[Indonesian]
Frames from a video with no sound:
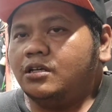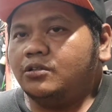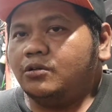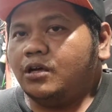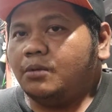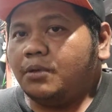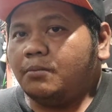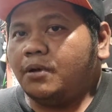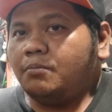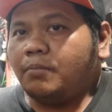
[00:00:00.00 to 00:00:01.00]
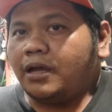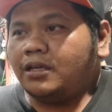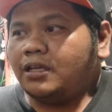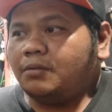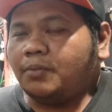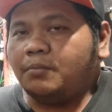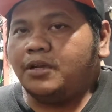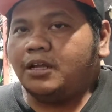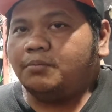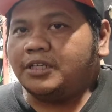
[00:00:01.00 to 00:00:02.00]
atau enggak memang packing
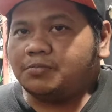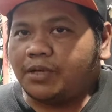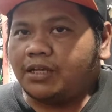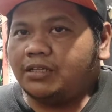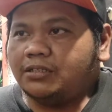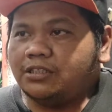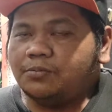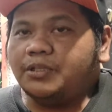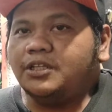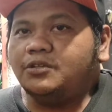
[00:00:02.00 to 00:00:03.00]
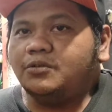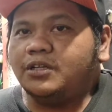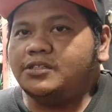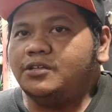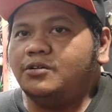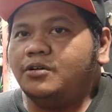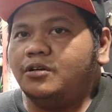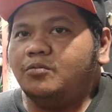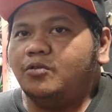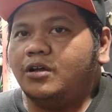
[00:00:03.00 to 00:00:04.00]
pabrikan Vespa seperti itu resiko
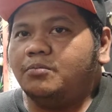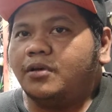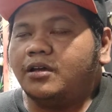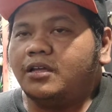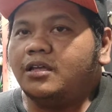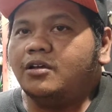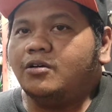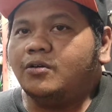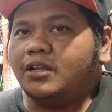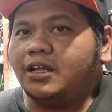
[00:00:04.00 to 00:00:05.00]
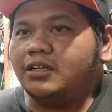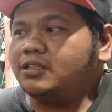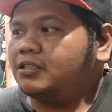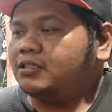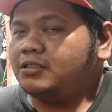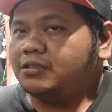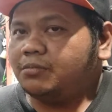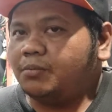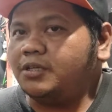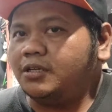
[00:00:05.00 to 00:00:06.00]
kalau bukan packing Orient.
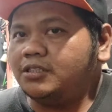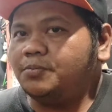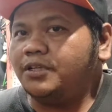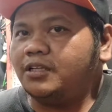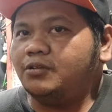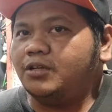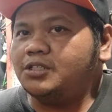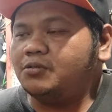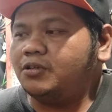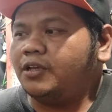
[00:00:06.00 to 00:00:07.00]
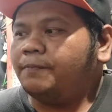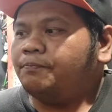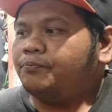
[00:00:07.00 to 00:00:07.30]
memang seperti itu resikonya